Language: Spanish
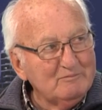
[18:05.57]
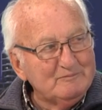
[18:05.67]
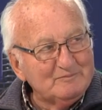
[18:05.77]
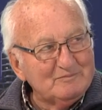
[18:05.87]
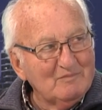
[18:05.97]

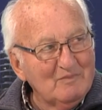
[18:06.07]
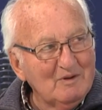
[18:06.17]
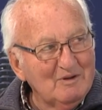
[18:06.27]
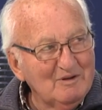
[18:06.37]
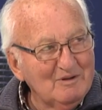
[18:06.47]
Se han
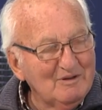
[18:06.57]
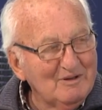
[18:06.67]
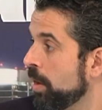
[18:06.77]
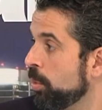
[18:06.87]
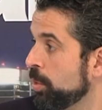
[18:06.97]
ocupado
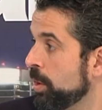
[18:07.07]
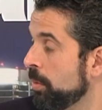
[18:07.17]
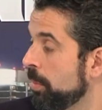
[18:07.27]
del cultivo,